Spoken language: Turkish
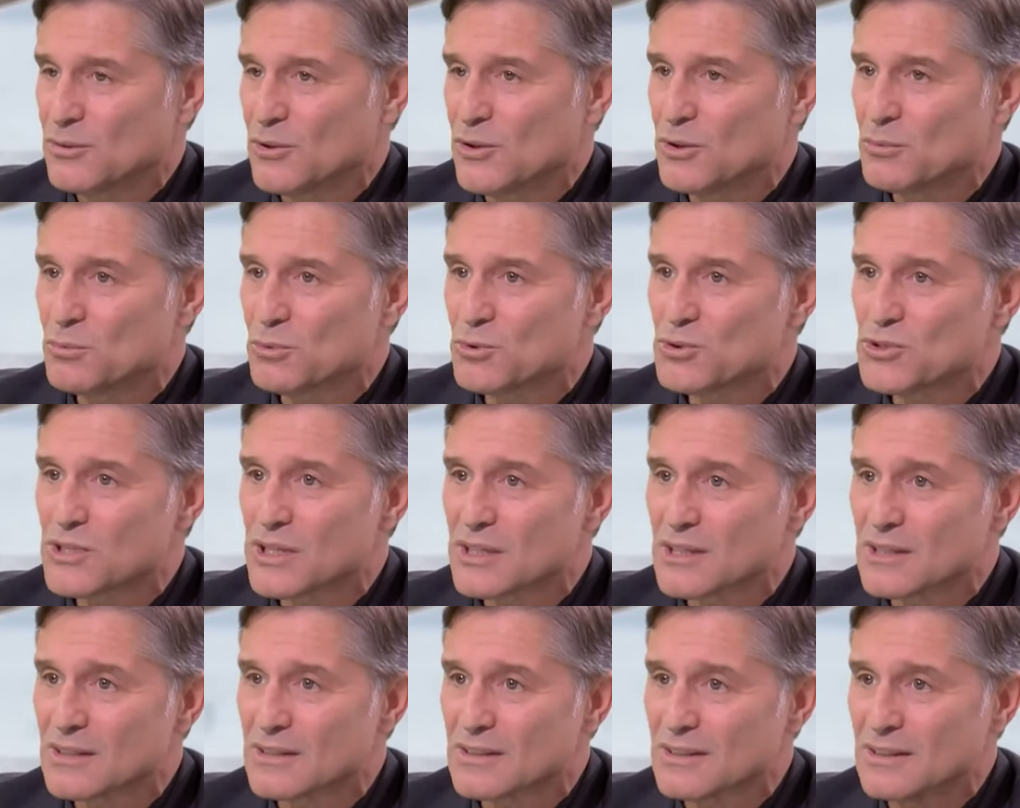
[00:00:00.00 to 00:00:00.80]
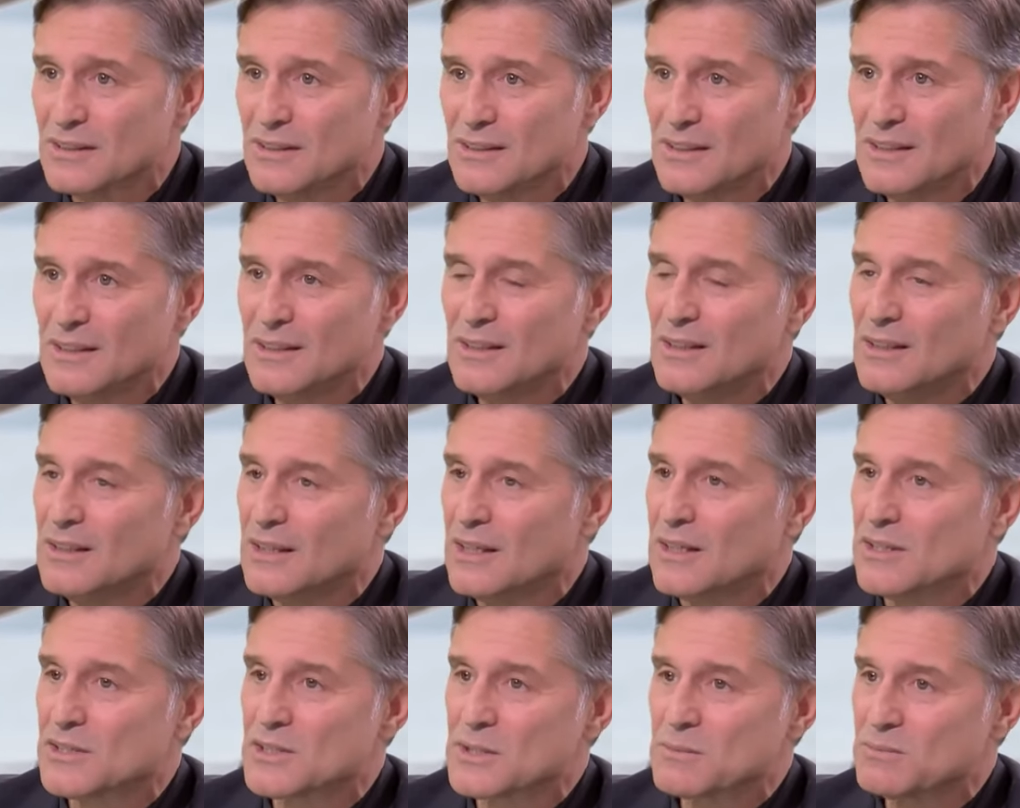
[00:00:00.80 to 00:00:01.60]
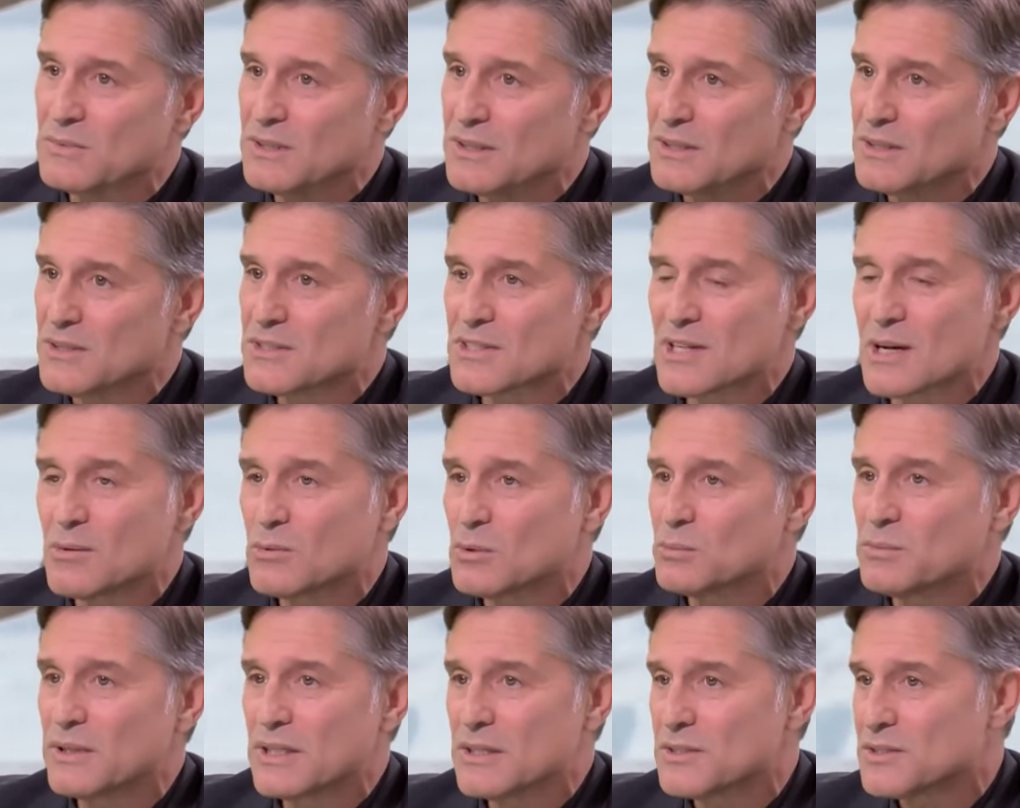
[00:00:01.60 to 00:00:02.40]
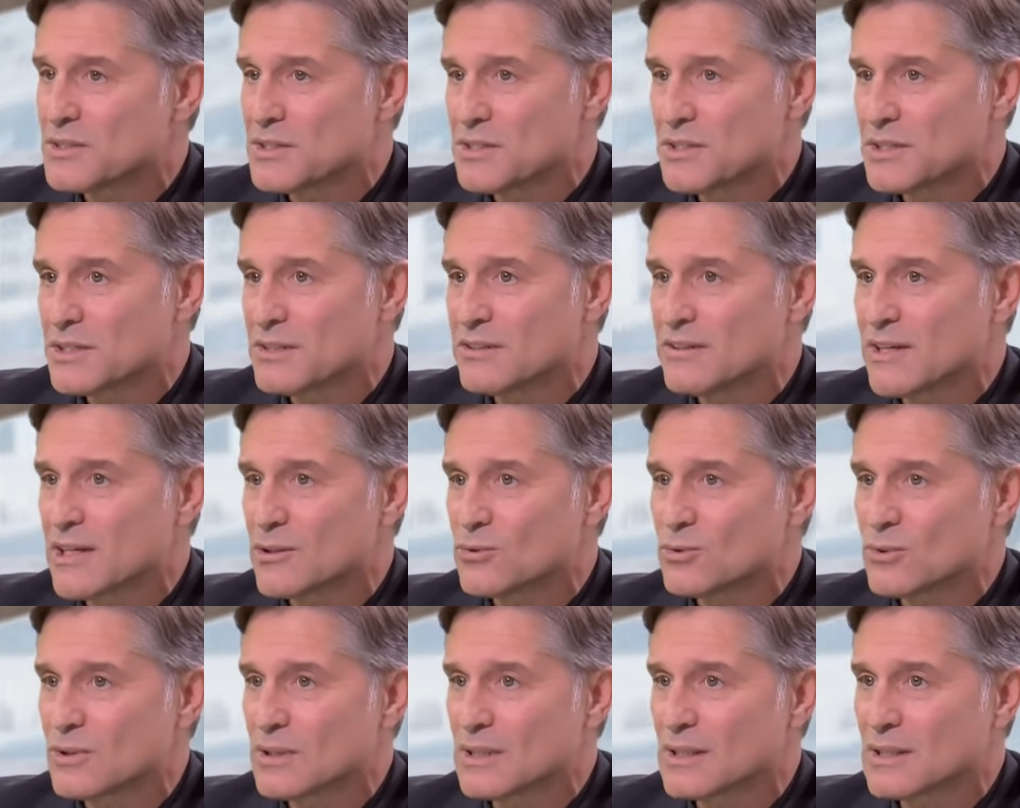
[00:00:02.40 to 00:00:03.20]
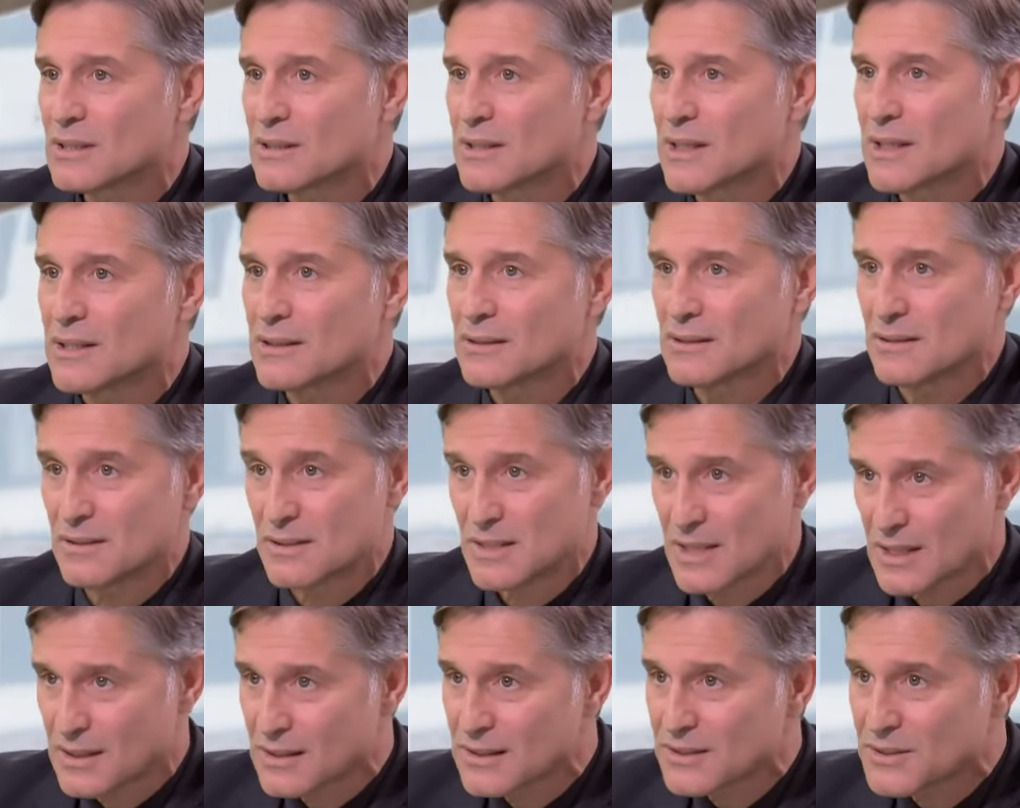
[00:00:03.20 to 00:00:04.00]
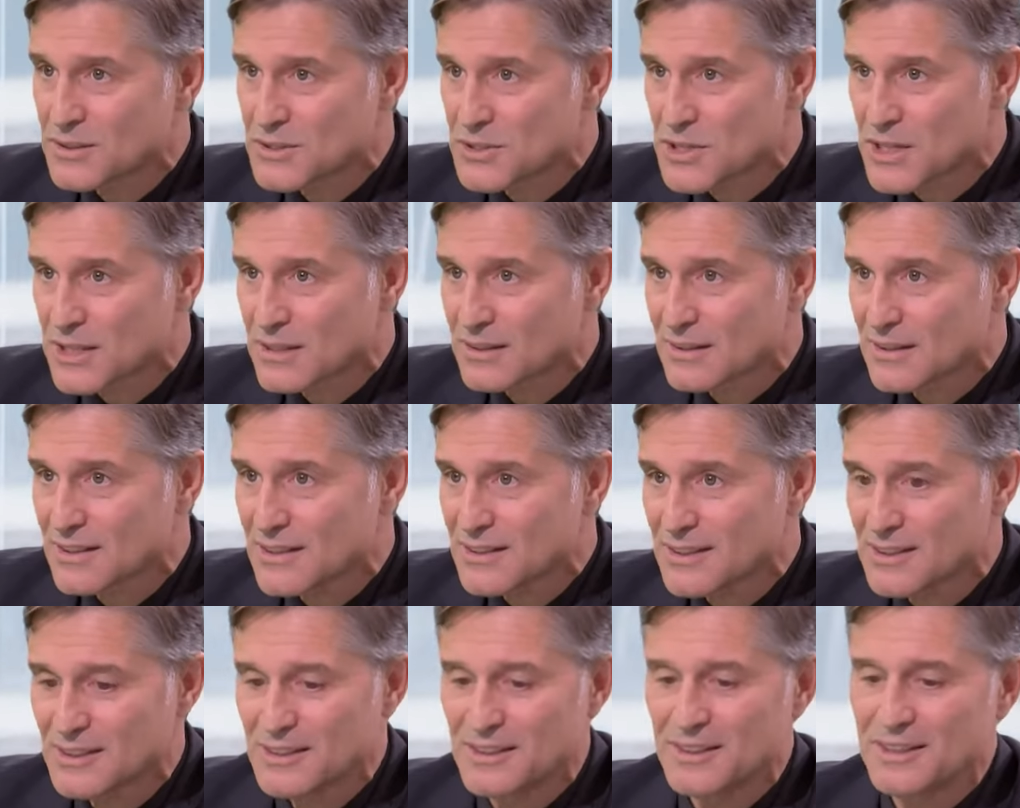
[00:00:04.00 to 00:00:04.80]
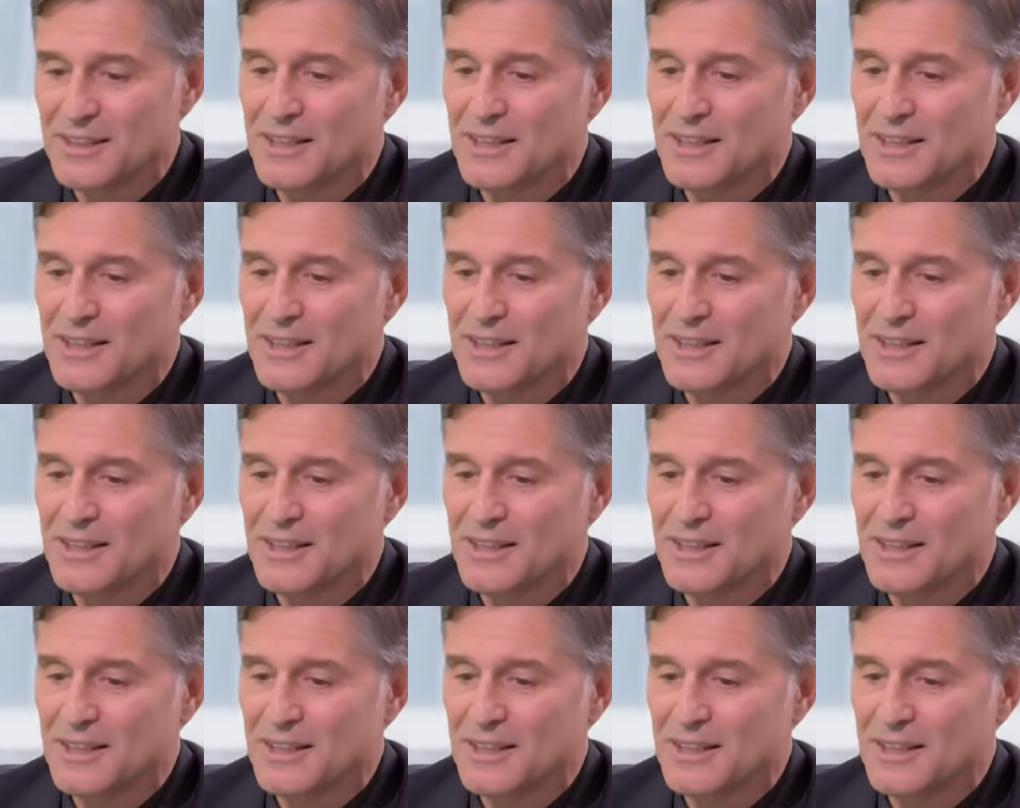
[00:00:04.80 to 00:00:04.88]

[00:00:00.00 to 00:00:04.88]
Körmükçü aradı. Azim dedi İstanbul Belediyesi Tiyatrolarından seni arayacaklar.